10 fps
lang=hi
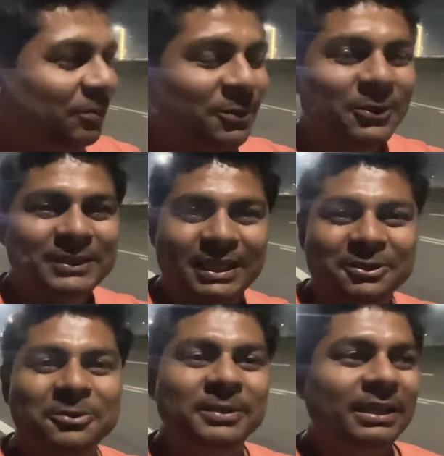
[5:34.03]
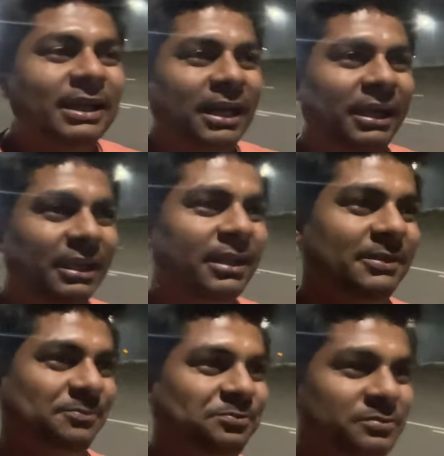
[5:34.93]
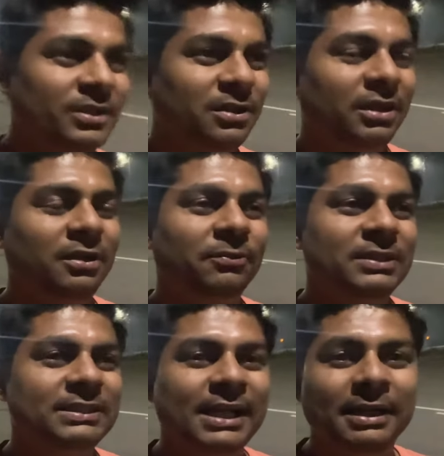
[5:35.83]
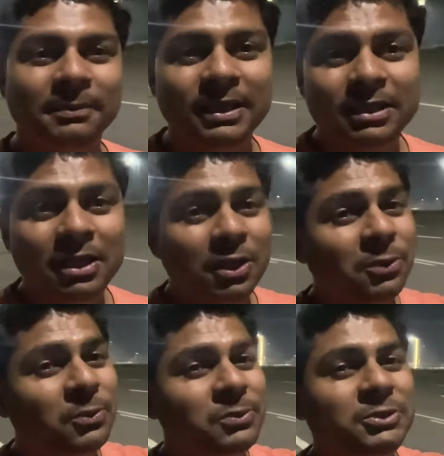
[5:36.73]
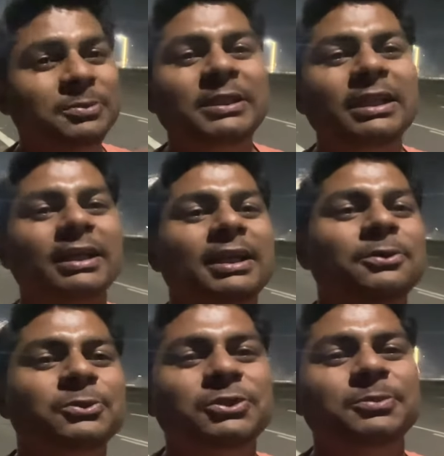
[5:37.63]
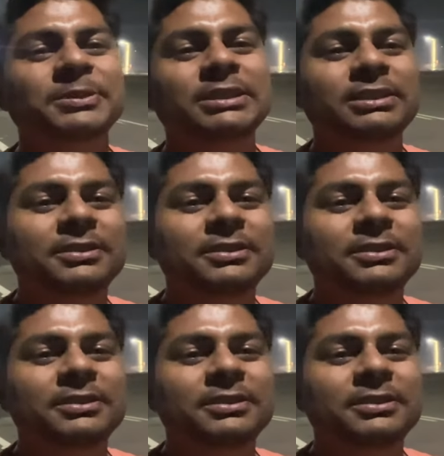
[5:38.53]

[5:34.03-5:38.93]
2000 किलोमीटर का वन साइड अपना कुछ भी नहीं लग रहा कुछ भी